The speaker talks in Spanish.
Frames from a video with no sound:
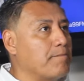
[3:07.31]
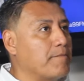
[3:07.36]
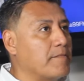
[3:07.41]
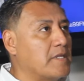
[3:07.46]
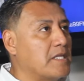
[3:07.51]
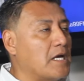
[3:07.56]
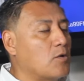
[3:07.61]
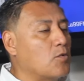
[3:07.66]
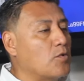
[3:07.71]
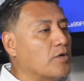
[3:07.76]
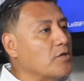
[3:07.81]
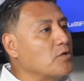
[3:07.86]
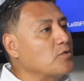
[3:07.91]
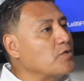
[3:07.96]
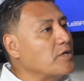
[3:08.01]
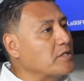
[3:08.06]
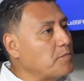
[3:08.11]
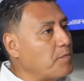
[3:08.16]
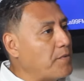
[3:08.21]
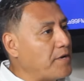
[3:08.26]
de acuerdo a
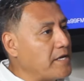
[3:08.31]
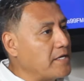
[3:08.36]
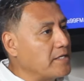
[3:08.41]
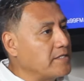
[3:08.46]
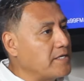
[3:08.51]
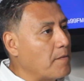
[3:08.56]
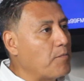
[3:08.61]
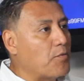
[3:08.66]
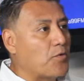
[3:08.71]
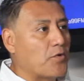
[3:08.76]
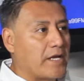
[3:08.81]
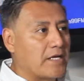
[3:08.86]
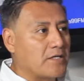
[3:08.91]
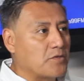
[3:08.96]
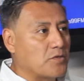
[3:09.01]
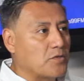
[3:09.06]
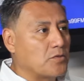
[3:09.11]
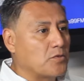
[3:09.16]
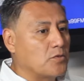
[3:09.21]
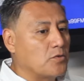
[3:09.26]
su experiencia por
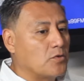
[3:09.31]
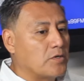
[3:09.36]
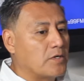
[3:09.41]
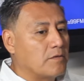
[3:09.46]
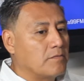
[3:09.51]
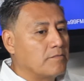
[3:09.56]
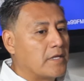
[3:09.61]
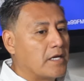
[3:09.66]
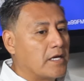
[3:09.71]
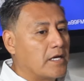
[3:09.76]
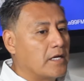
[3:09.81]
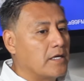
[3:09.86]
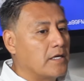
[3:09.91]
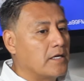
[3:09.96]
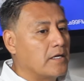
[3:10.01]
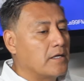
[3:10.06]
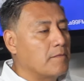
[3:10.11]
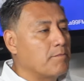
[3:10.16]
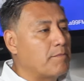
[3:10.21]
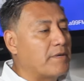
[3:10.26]
casos o
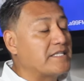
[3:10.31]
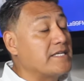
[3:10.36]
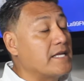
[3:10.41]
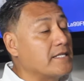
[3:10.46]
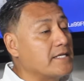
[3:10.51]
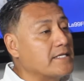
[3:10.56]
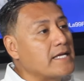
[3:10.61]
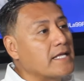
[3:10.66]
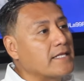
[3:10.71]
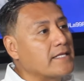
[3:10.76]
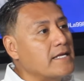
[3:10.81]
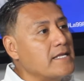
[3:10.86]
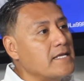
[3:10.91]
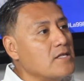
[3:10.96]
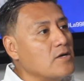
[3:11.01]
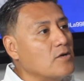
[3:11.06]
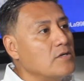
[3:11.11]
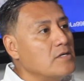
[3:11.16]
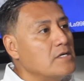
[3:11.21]
eh, pacientes que ha tenido,